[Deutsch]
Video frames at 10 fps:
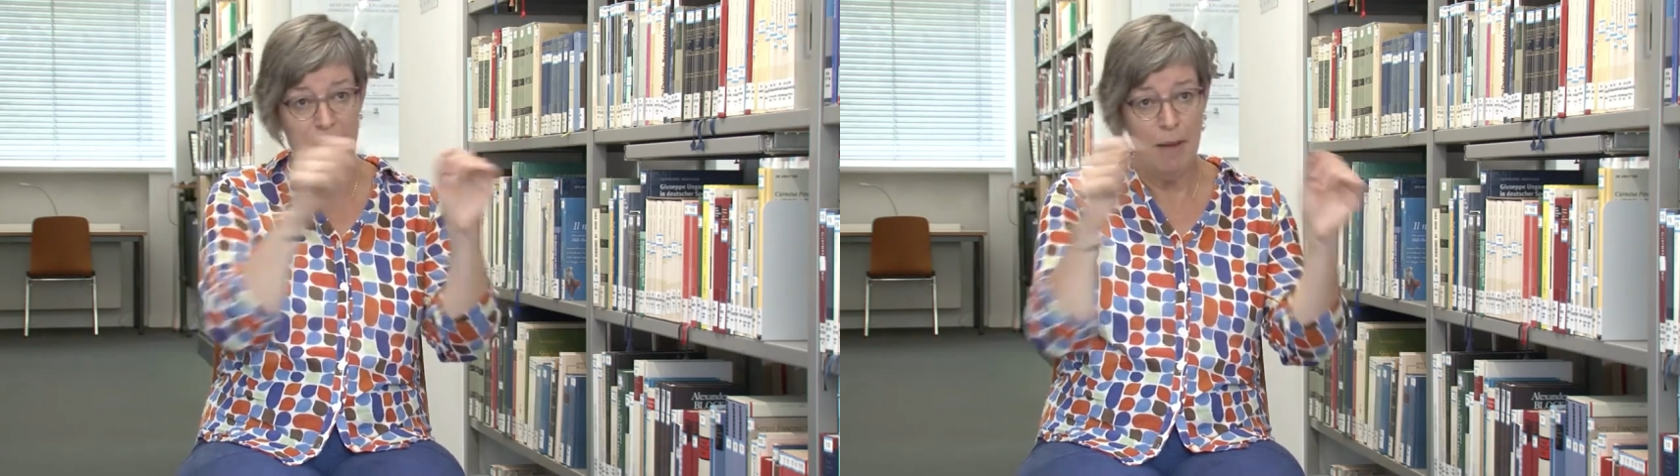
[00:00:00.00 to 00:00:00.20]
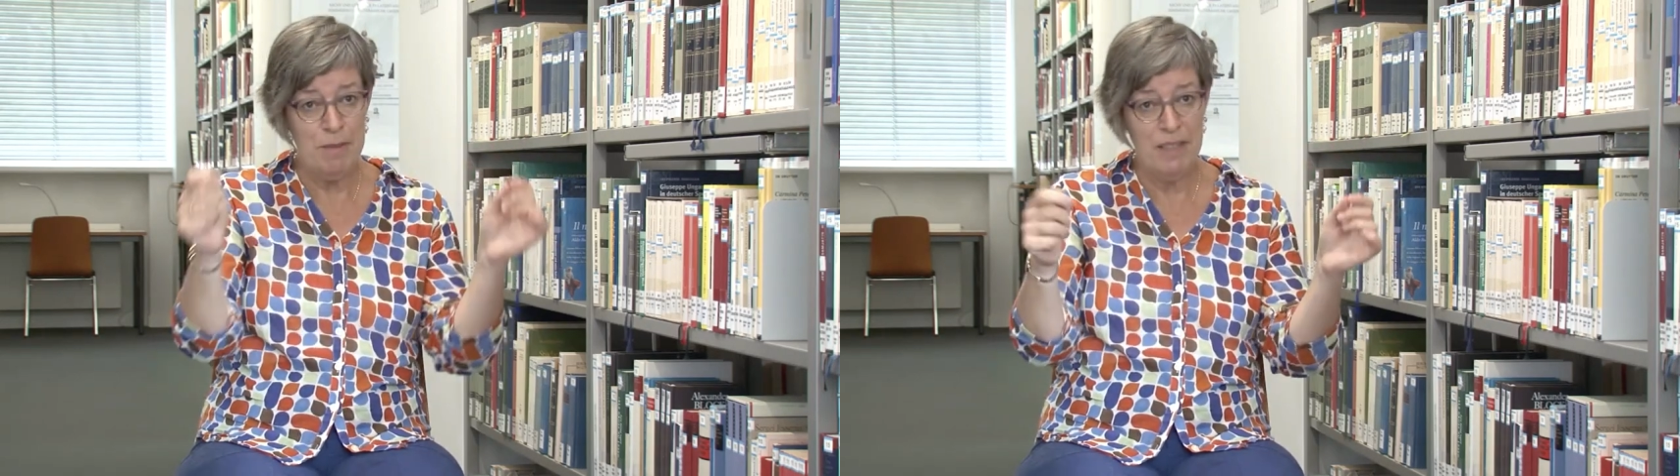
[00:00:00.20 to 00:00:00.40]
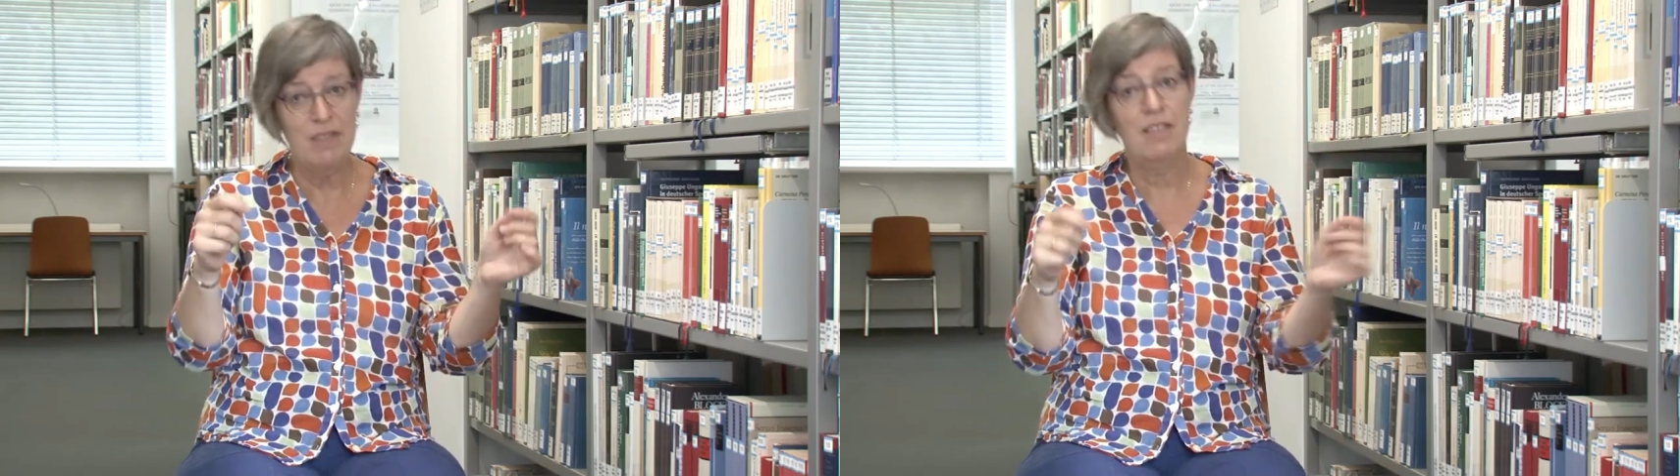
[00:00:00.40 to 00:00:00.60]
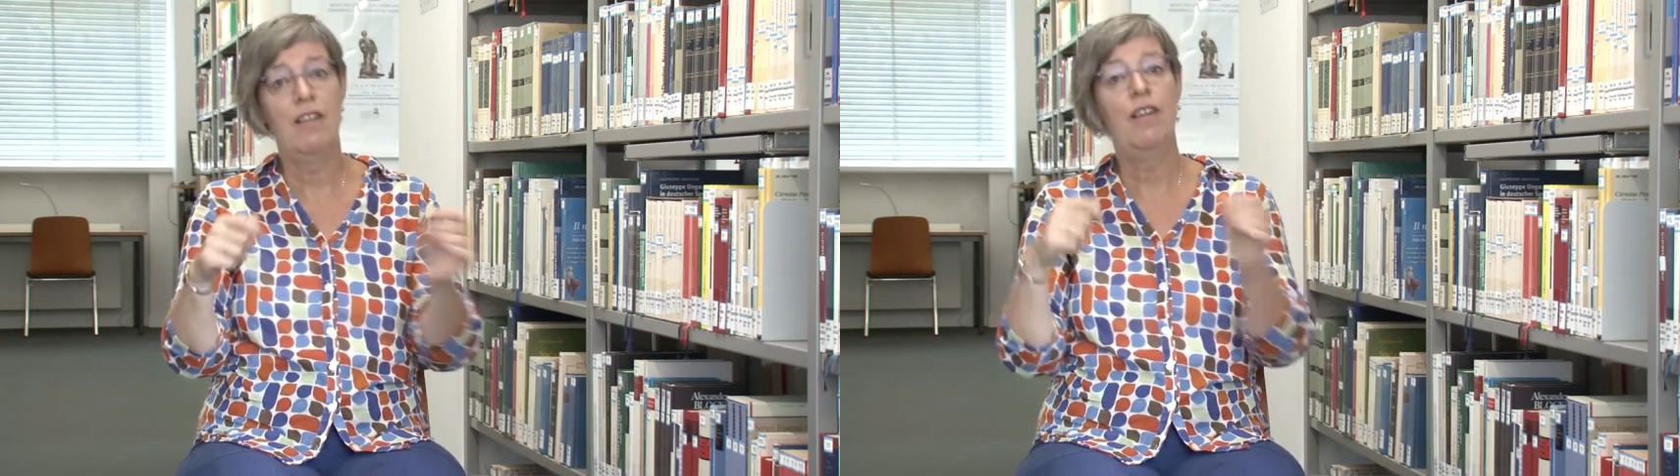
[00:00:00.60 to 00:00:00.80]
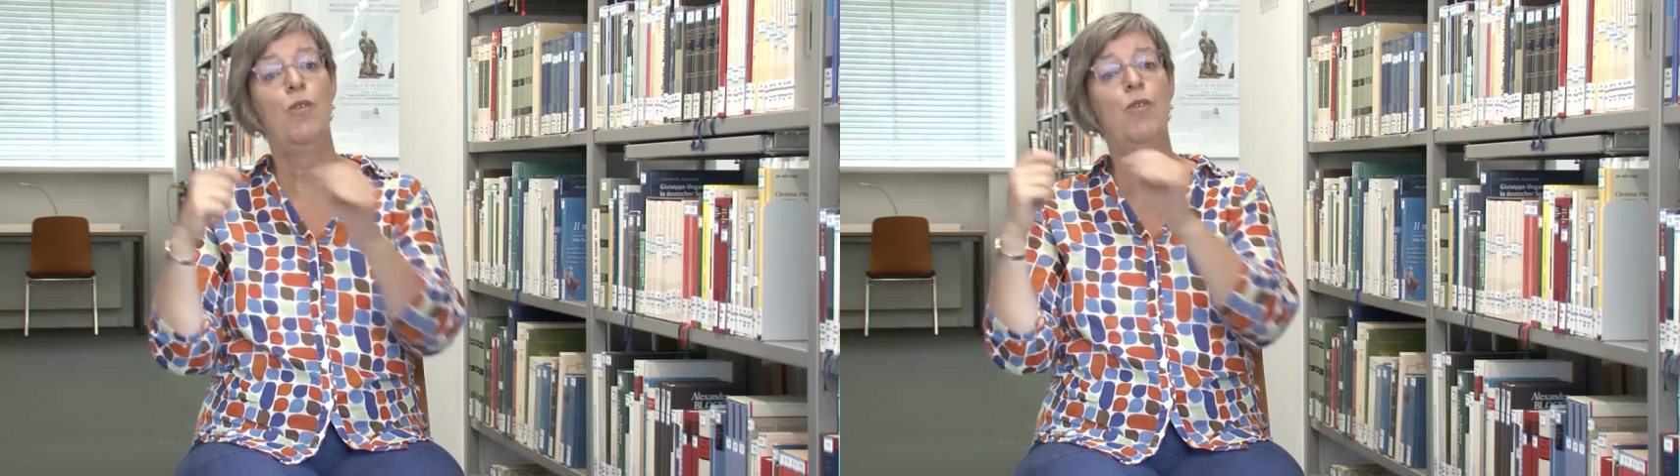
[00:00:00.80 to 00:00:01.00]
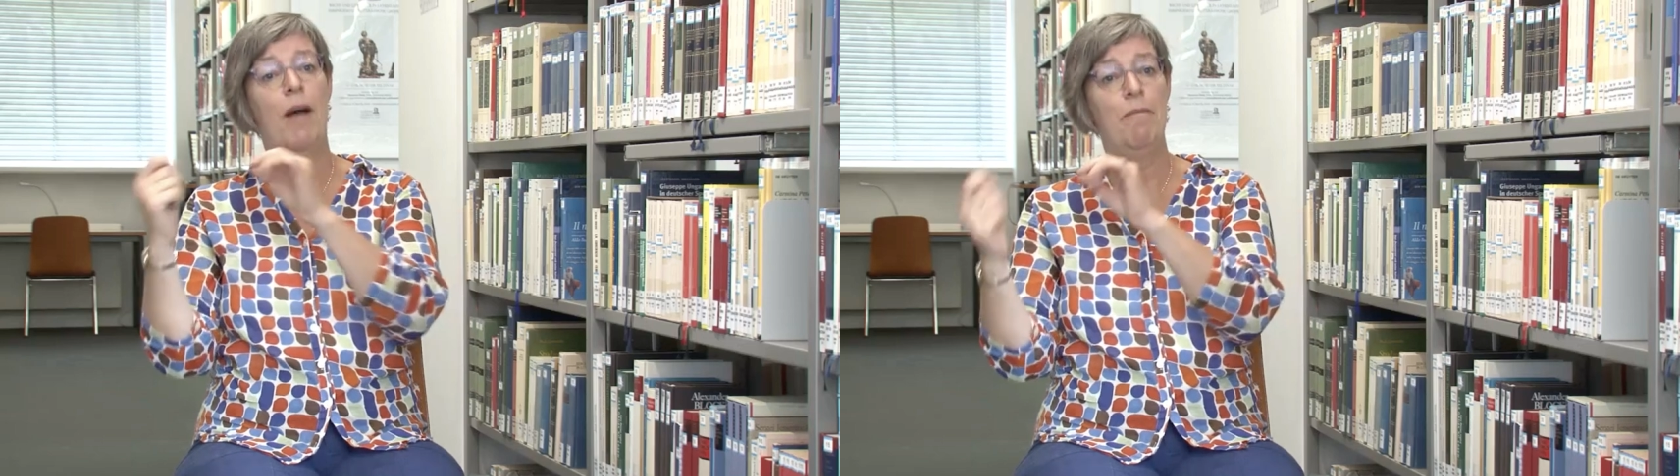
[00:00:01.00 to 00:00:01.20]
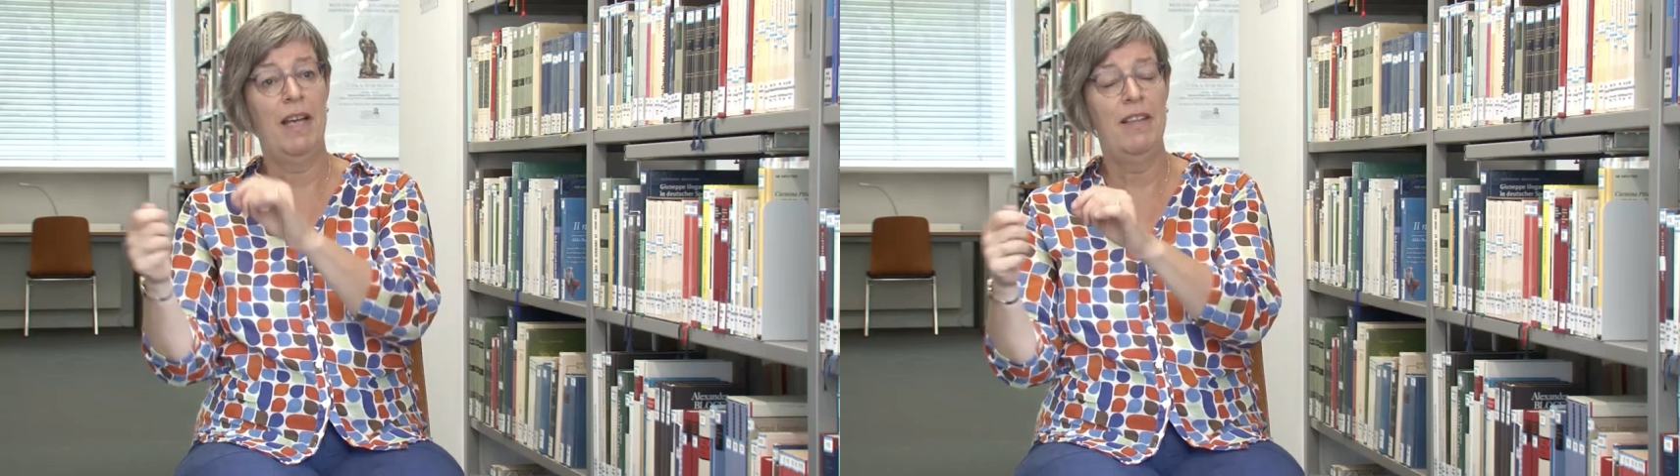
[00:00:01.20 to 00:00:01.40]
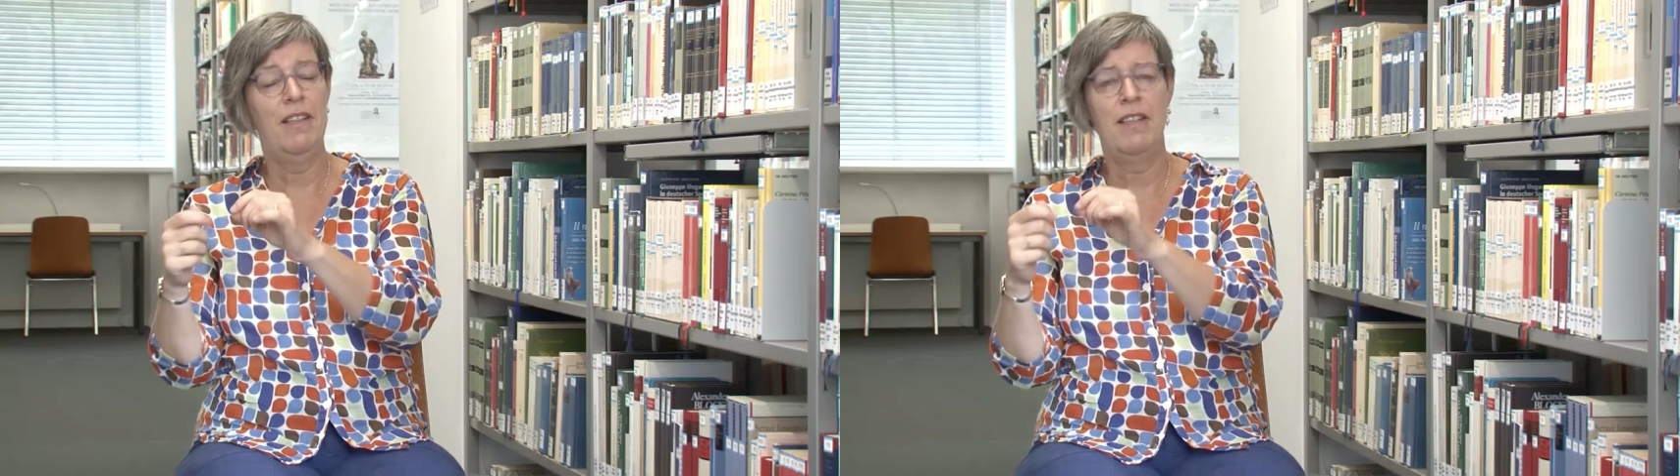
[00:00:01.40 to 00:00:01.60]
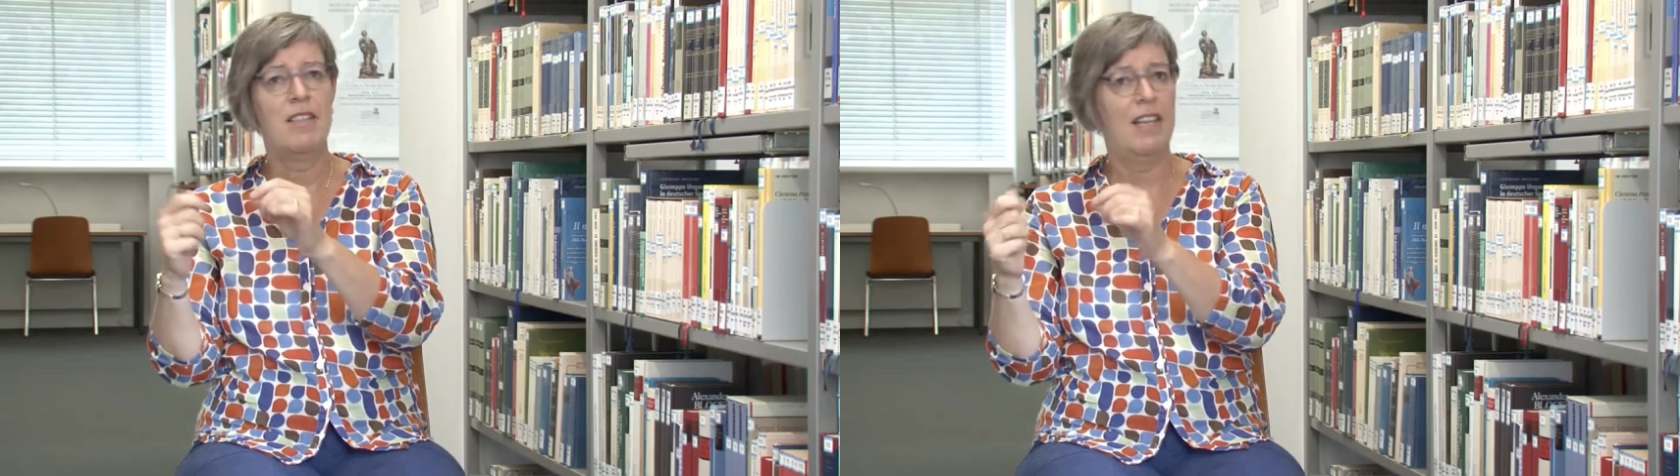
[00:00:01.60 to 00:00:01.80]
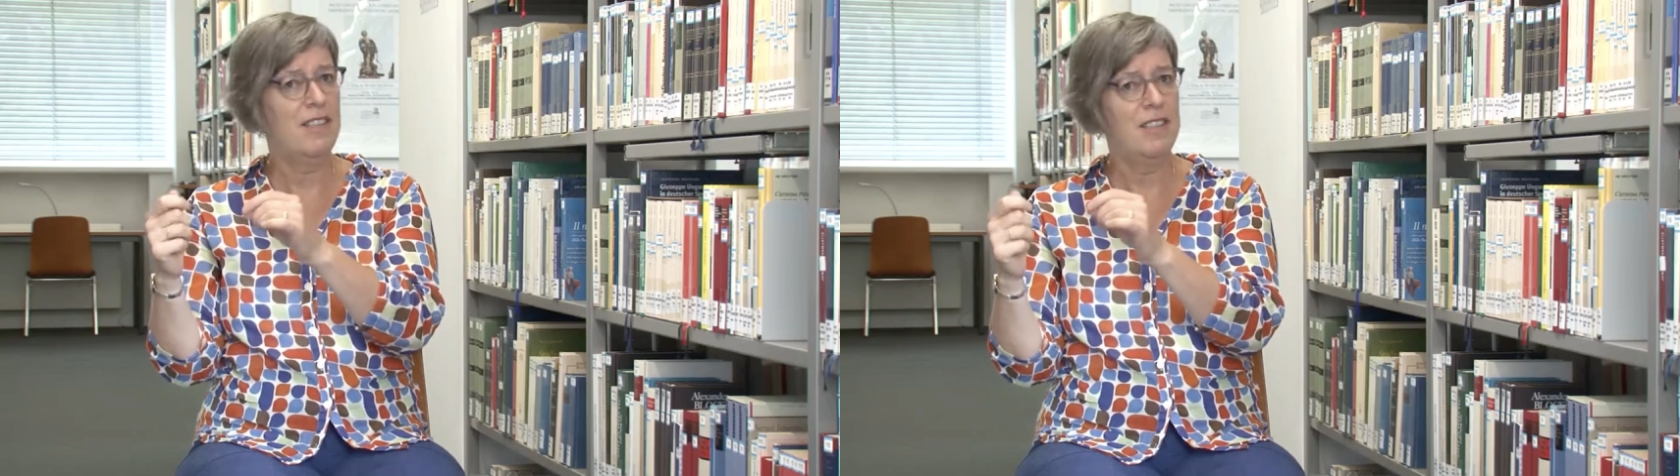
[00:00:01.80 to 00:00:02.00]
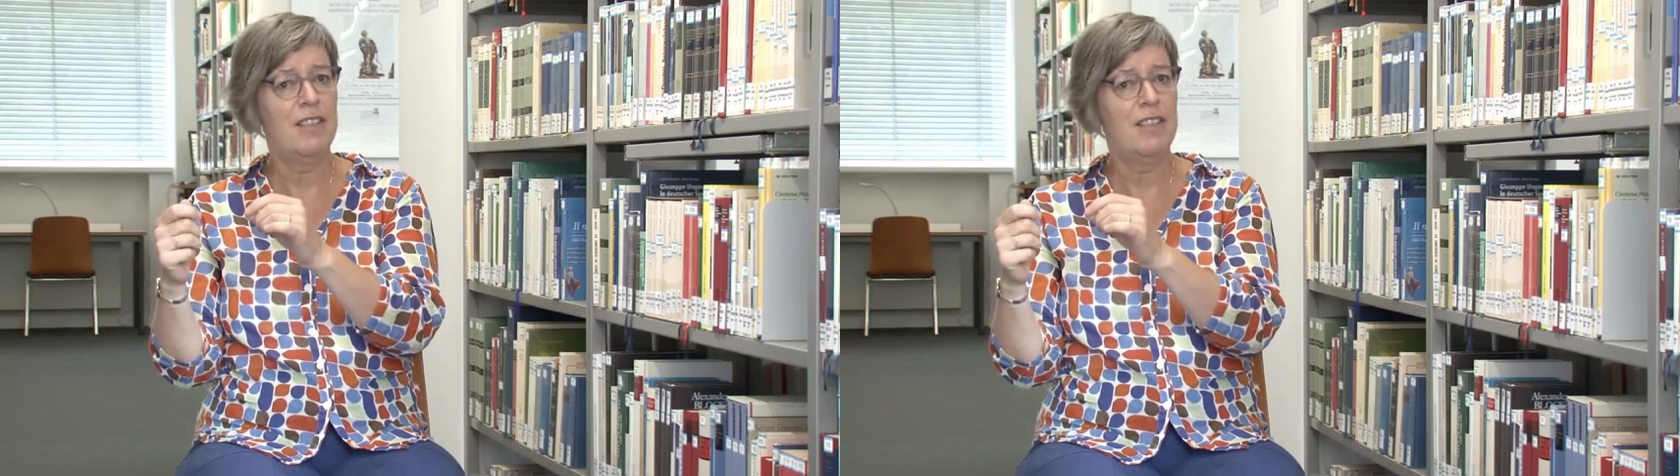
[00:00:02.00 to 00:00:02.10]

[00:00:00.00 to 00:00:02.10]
Absätze und am Ende das letzte